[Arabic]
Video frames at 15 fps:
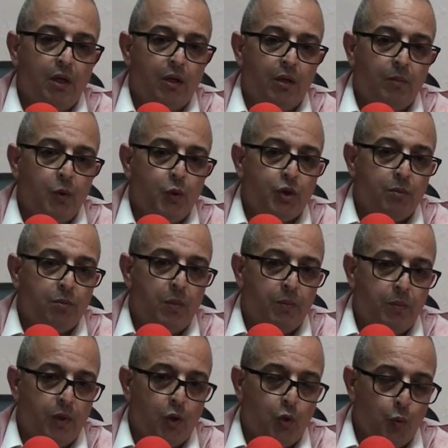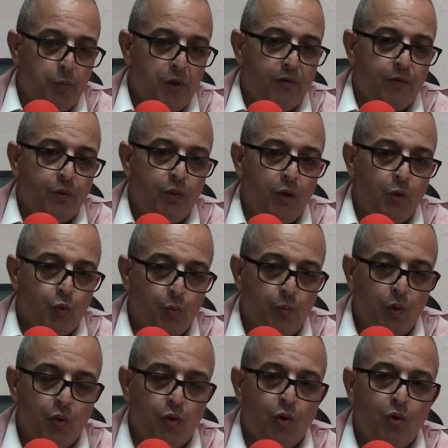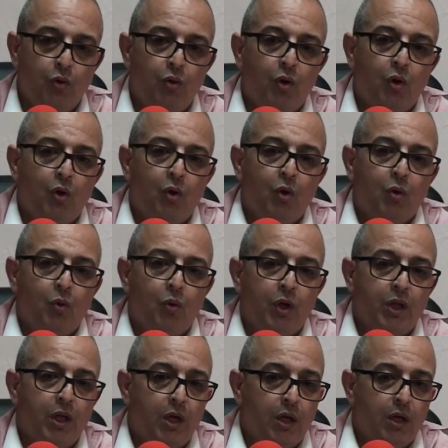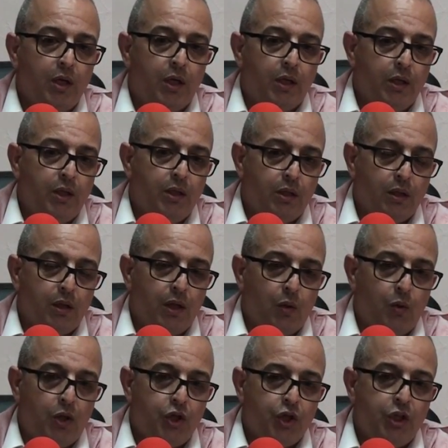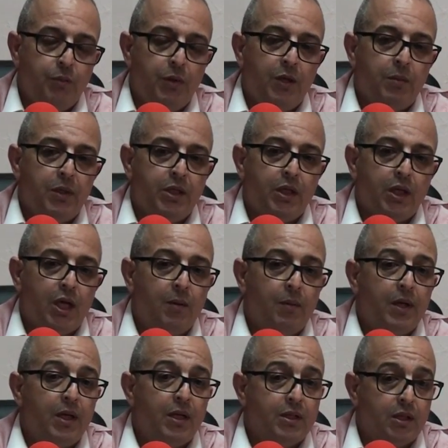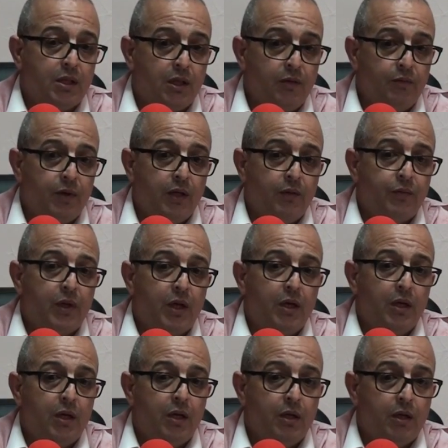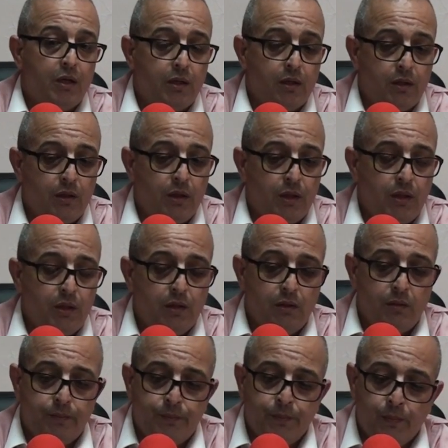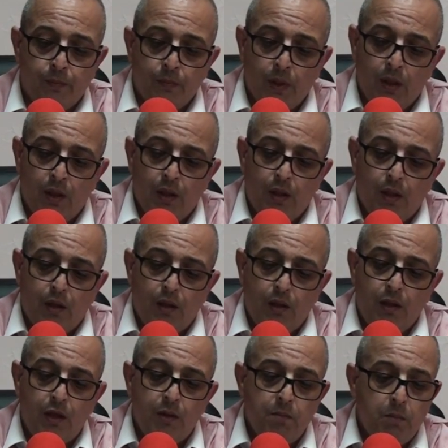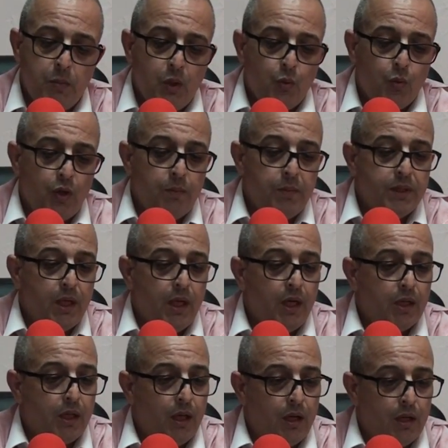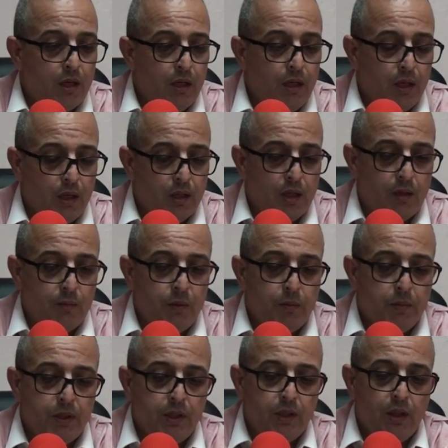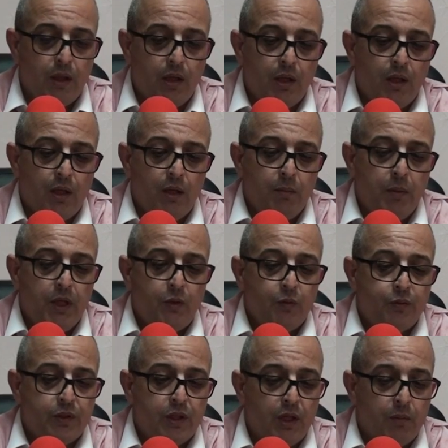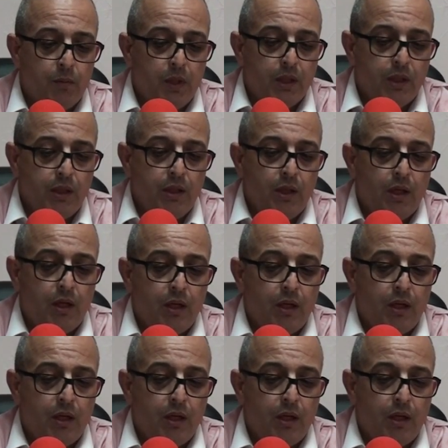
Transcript: ما يسمى بلو بافي ولا لو بلوكون وهذا يعني خلق واحد الجاذبيه للمدينه كما اننا استطعنا في هذه الفتره اننا يعني ننميو المساحات الاخرى الخضراء بالمدينه حيث في السنه الماضيه